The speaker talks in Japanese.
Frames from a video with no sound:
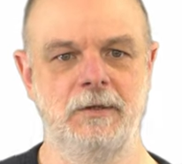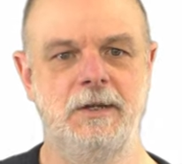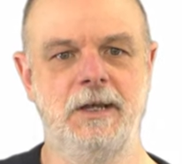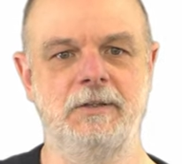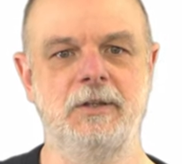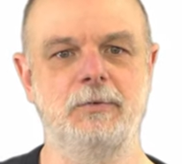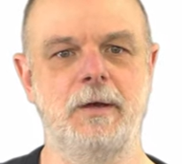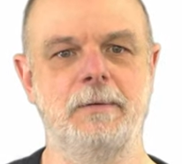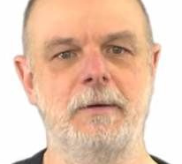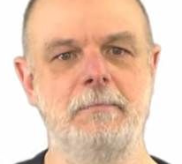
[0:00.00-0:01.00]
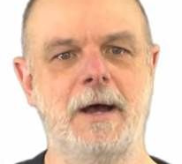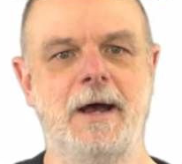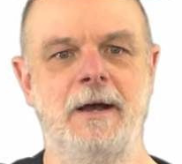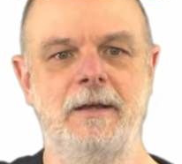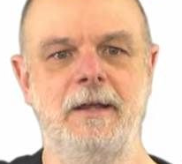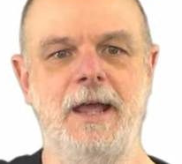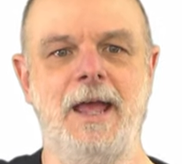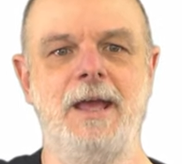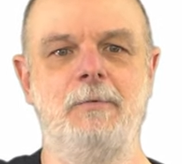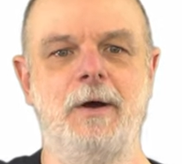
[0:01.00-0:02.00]
で、例えば、まあ、
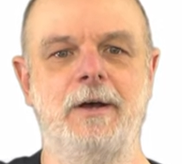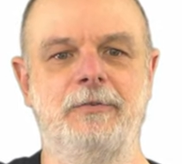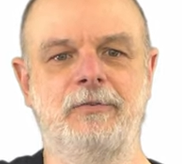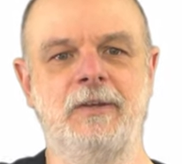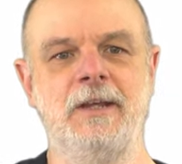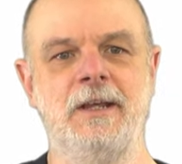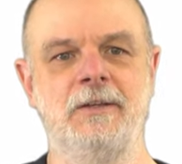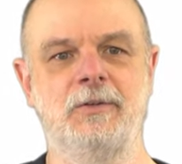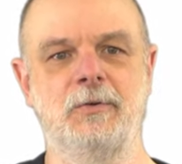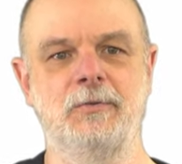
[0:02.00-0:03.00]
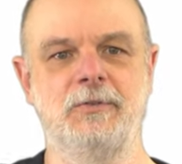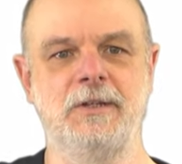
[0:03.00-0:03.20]
A は C と